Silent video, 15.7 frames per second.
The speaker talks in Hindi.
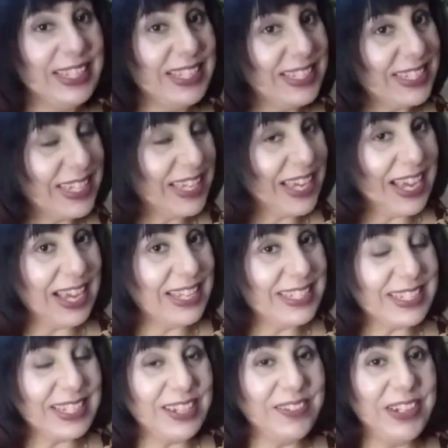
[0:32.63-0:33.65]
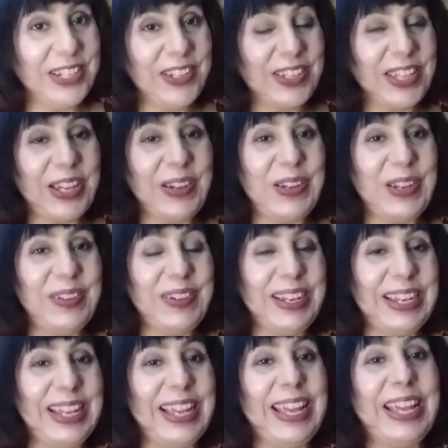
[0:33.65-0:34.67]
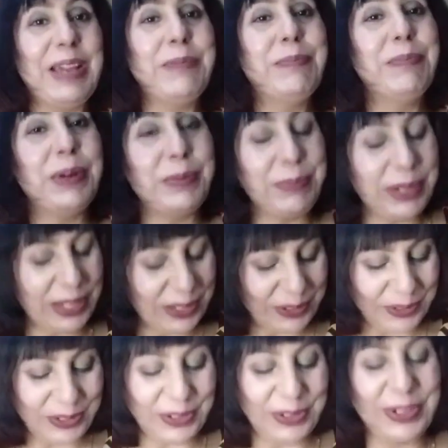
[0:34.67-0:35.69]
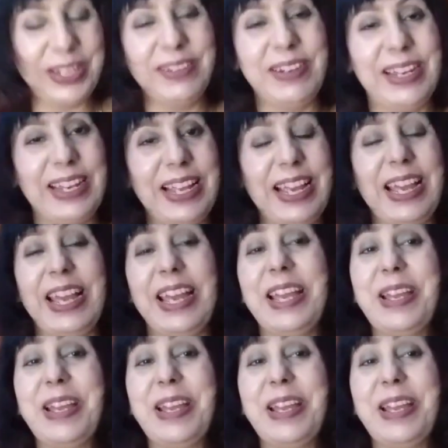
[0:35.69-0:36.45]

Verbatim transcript: जी हाँ आज का वीडियो क्या होने वाला है पर्पल होल होने वाला है